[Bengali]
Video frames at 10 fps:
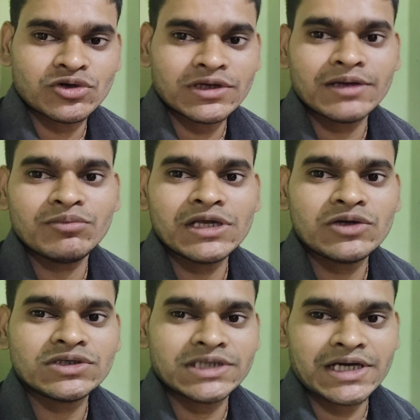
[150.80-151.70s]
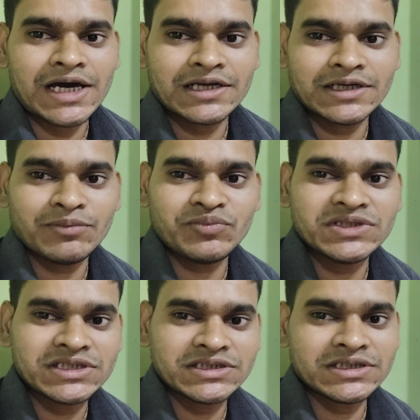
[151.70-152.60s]
সঙ্গে মিল রয়েছে কার না
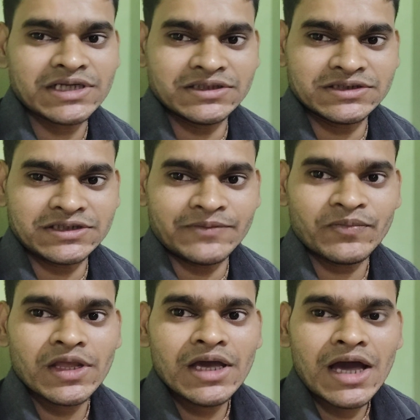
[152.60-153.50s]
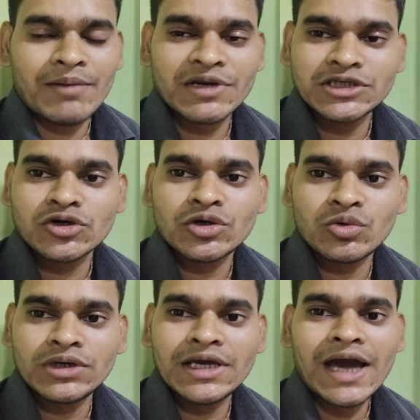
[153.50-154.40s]
পিসিসি ডেন্সিটি আমরা যখন
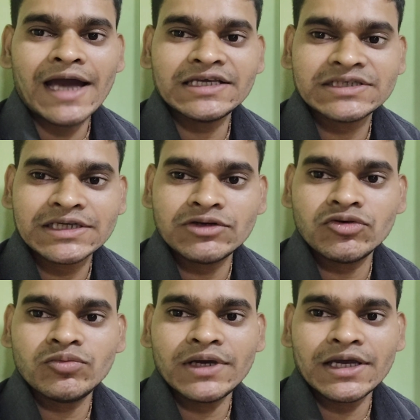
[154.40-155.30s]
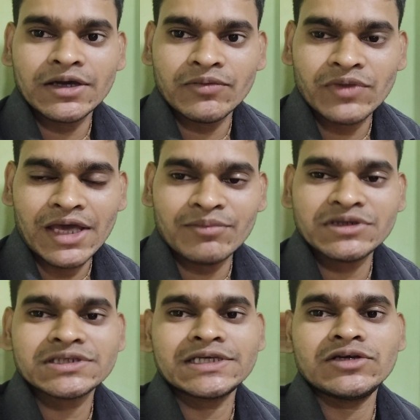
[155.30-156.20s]
ওই আইস কিউব
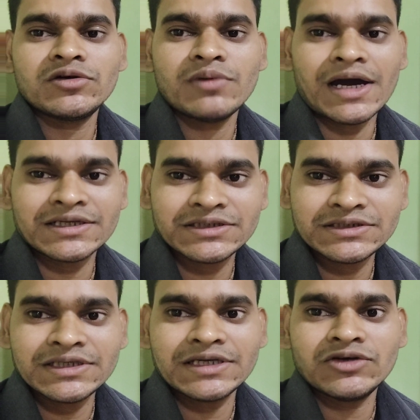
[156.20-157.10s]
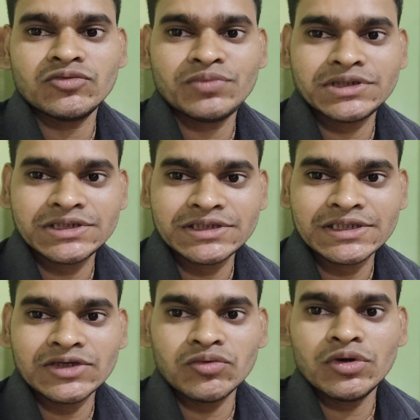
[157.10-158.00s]
এমএস কিউব আরসিসি কিউব পিসিসি
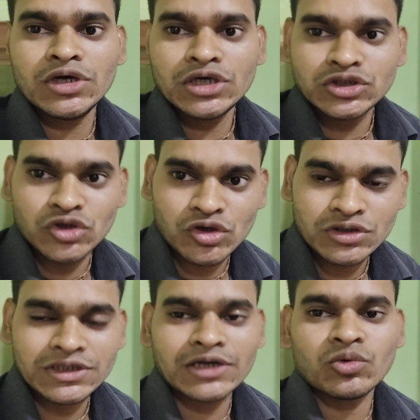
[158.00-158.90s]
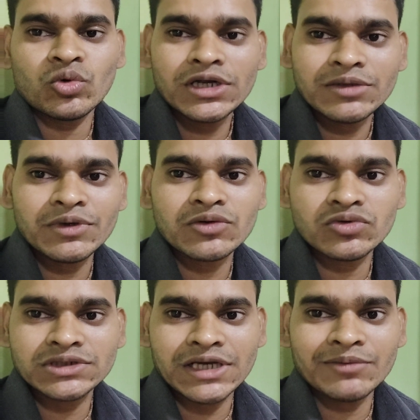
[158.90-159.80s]
কিউব যখন তার ওয়েট বের
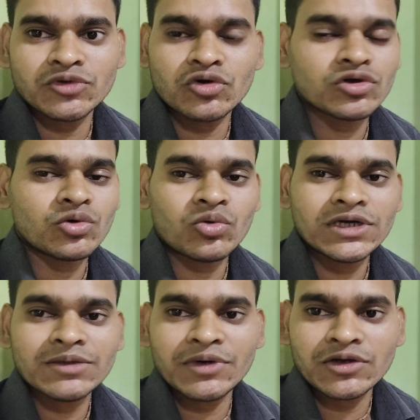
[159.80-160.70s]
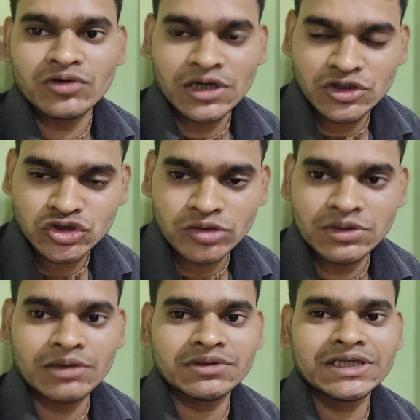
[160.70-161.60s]
করছিলাম তখন ওয়েট বের করানোর
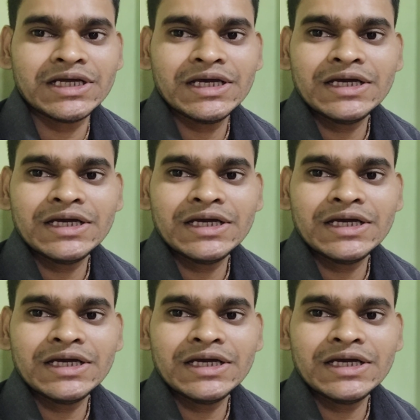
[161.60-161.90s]
সময় আমাদের